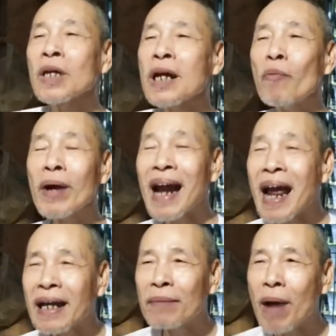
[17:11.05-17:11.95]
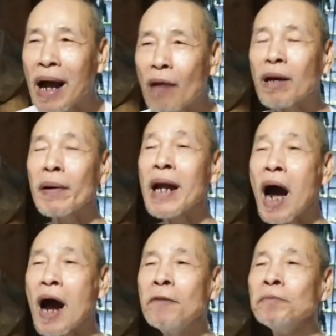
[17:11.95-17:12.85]
cho nên ông phải ráng niệm bằng không là bị
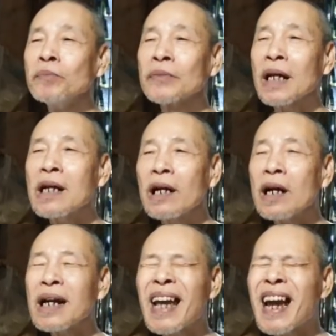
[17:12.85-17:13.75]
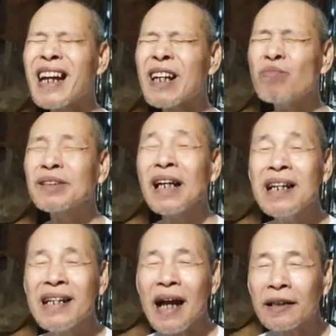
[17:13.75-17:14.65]
đọa cái người đó nghe xong
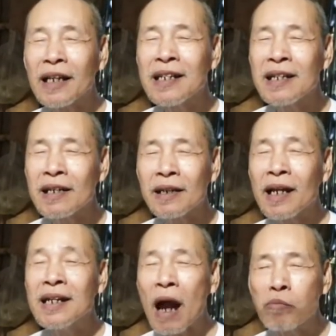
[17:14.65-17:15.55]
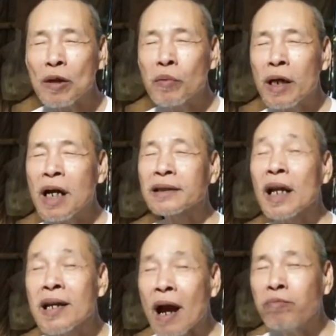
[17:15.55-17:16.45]
tin tin tin trọng trong kinh là
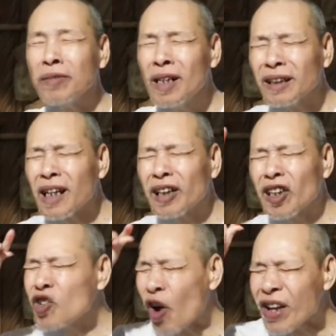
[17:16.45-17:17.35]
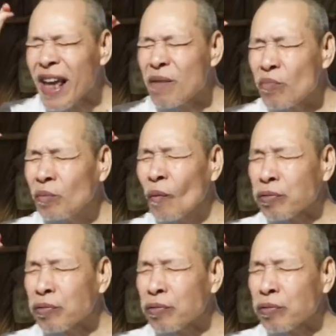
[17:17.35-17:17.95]
tin trọng tức là tin trọn vậy không